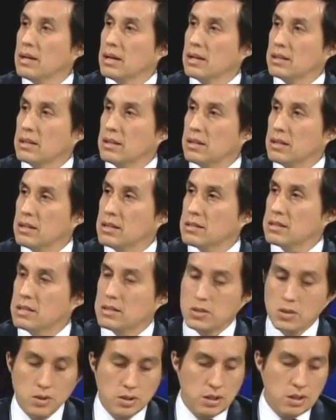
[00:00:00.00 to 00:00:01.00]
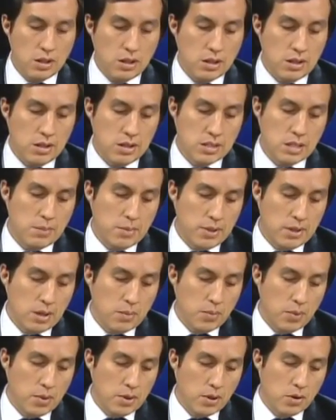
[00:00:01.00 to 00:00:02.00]
que tendría esta zona y de esta
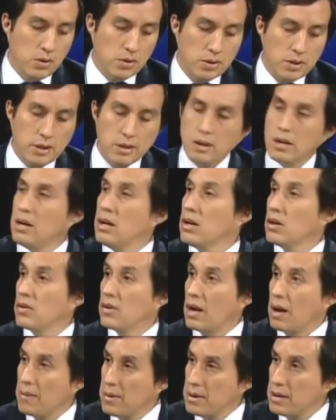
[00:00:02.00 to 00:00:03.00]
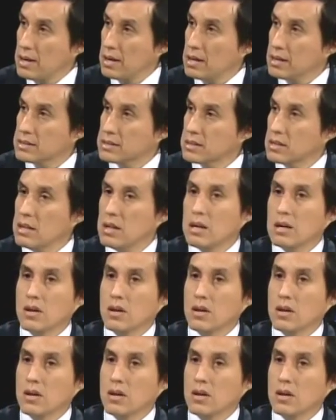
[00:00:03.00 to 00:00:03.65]
manera poder contar con las vías,